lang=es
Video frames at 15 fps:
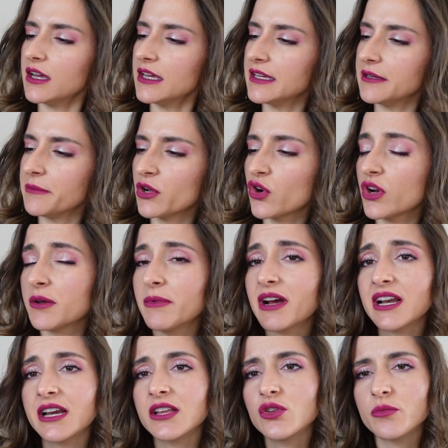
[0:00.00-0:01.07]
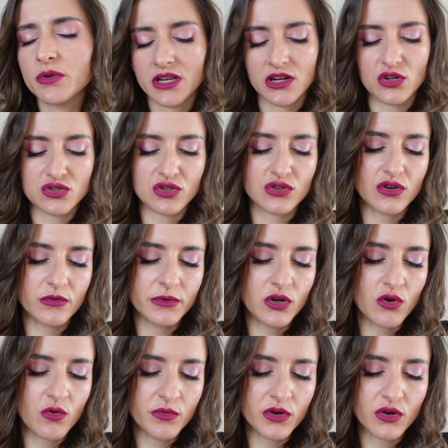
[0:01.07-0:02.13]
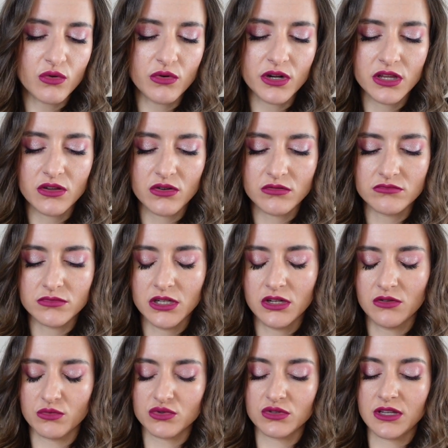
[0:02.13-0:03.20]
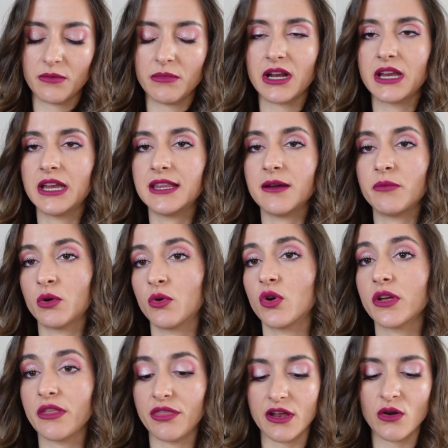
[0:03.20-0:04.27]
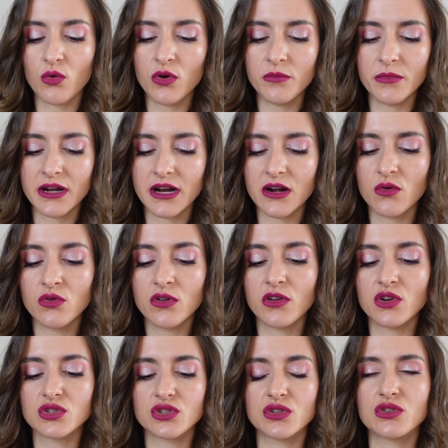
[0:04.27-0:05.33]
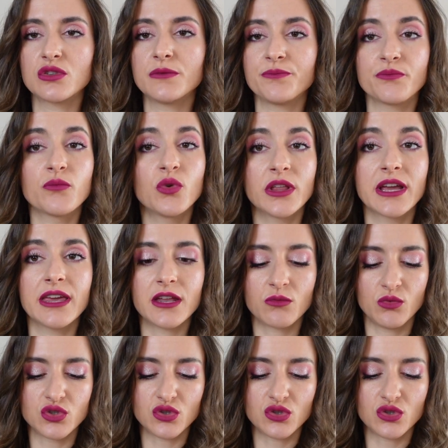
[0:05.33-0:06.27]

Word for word: Eh, me cogí el más clarito porque los otros los vi como muy oscuritos y como soy tan blanquita, pero bueno, quizá luego en verano uno de los otros puede quedar muy